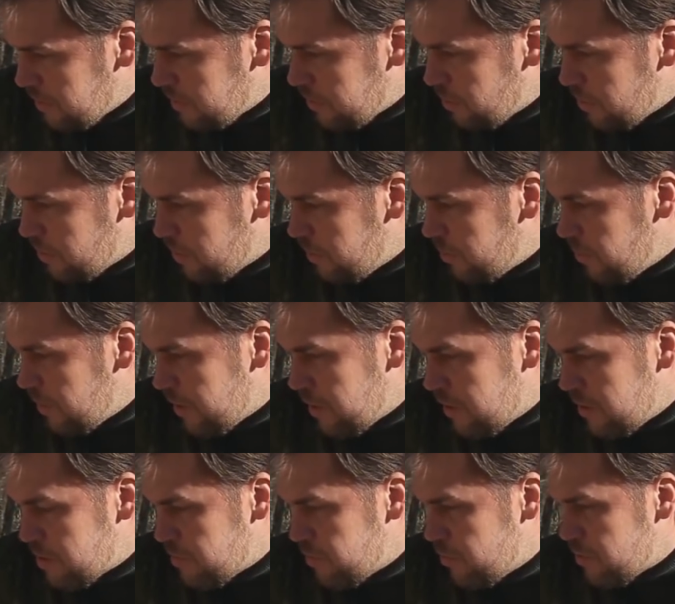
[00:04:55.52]
которые
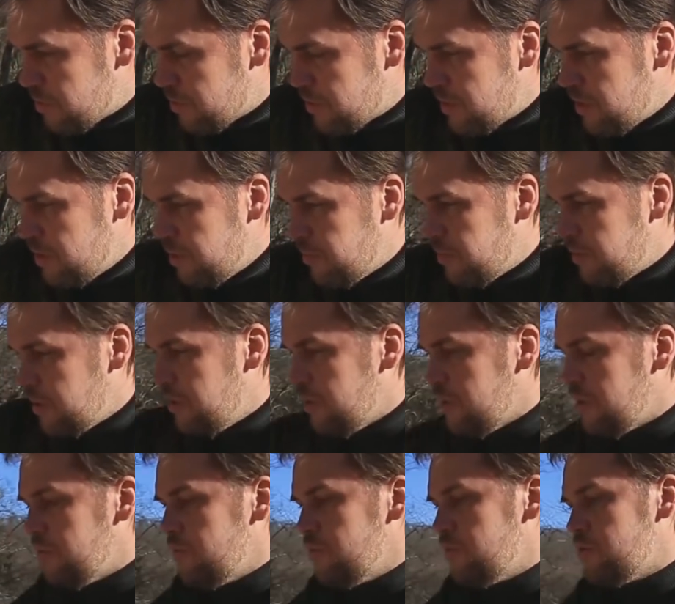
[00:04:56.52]
могли использовать либо для
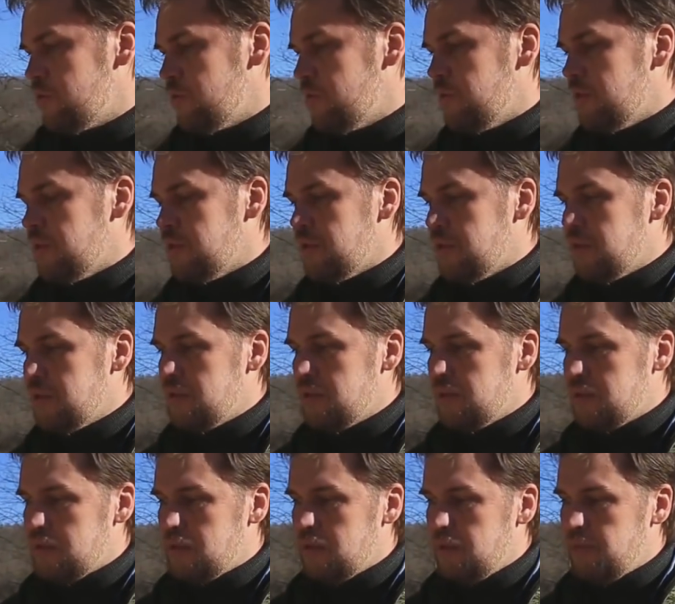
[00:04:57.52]
того, чтобы
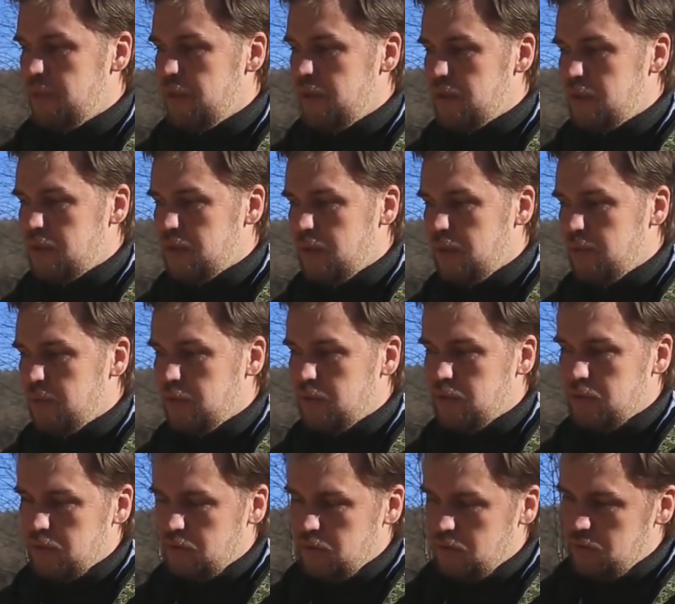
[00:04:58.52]
скреплять камень,
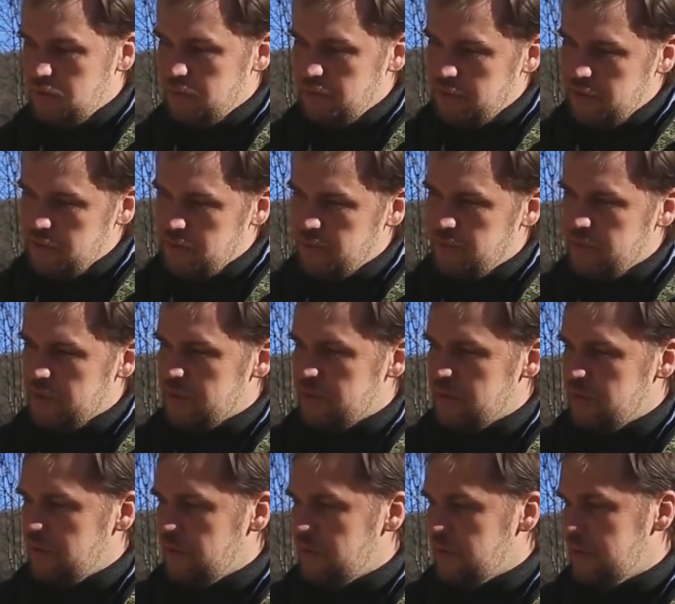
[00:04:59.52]
то есть пас
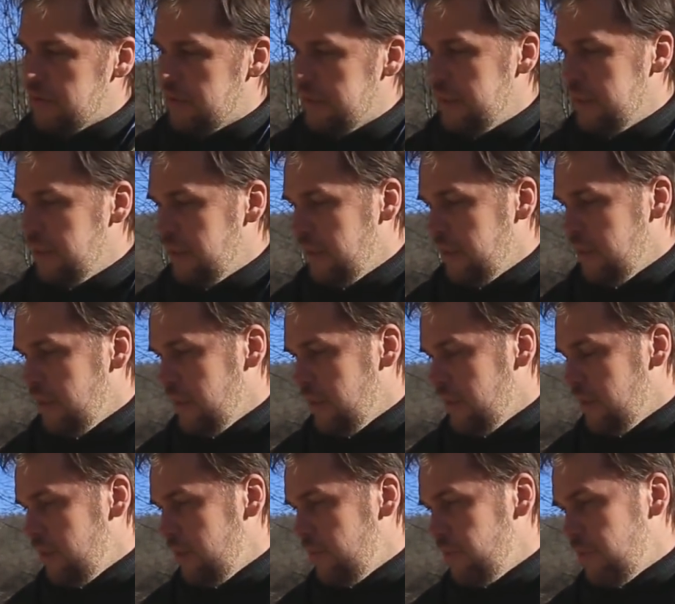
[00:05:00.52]
поставить,
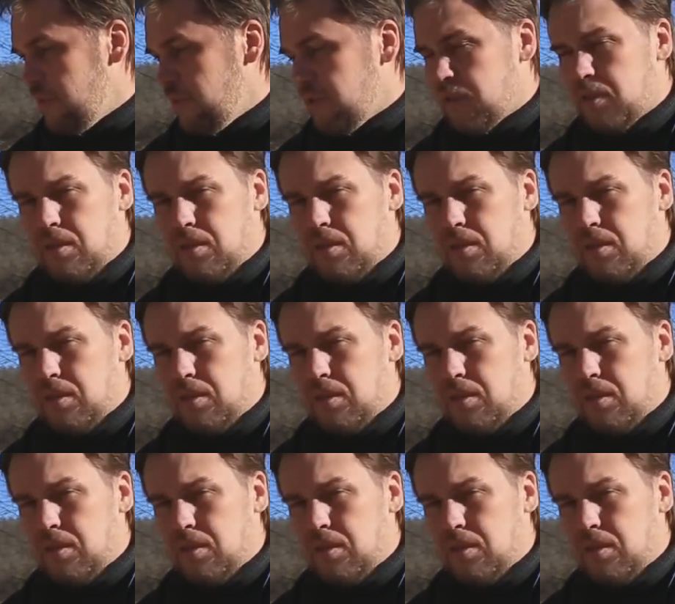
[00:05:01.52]
либо для